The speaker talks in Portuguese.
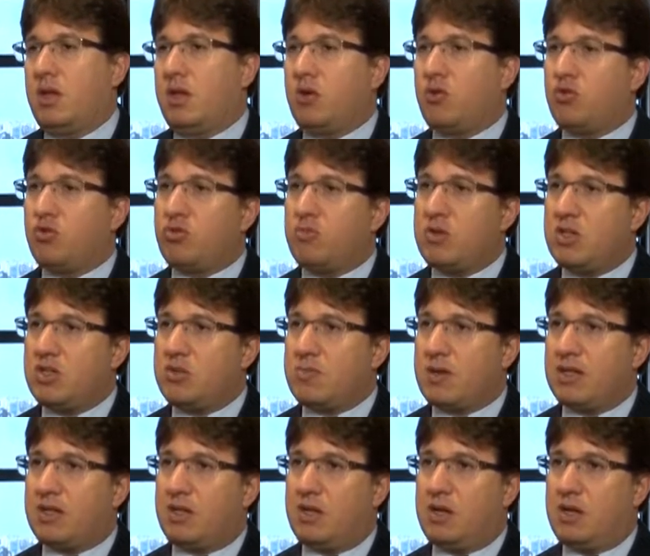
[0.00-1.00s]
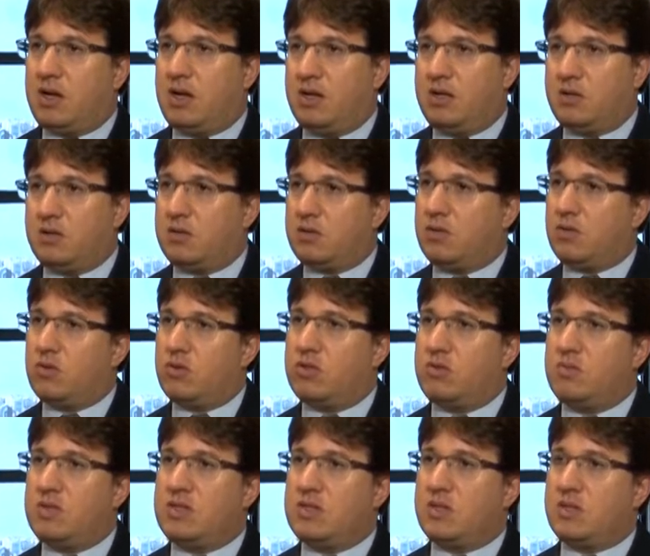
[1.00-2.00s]
economia de materiais,
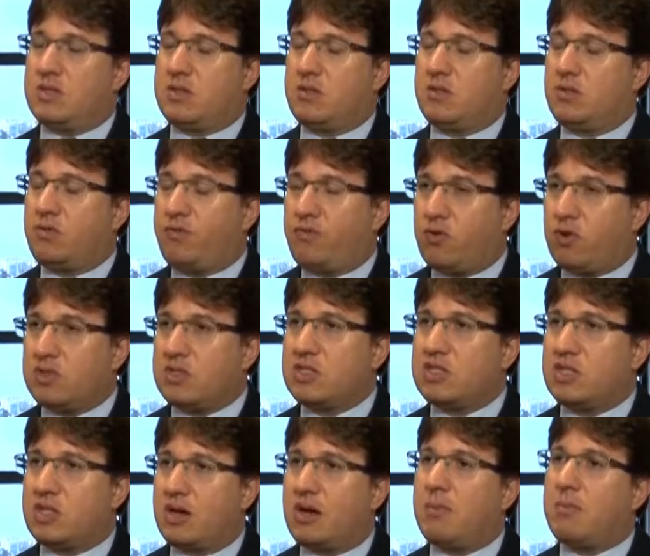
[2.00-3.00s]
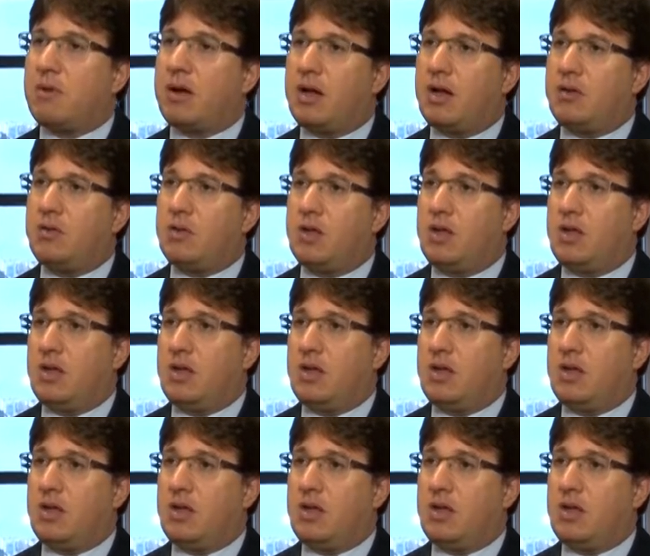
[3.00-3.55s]
otimização de força de trabalho